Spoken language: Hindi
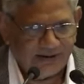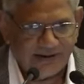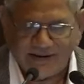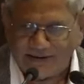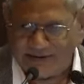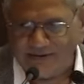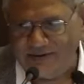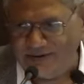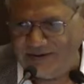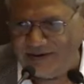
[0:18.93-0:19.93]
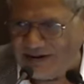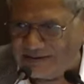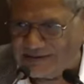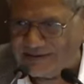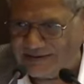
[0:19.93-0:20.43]
रजाकर के
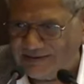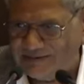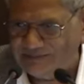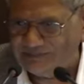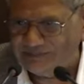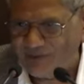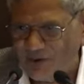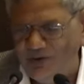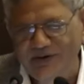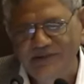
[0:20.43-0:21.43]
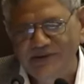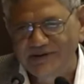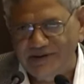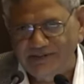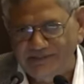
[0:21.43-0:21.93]
हाथ से कोई नहीं
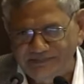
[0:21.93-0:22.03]
बचा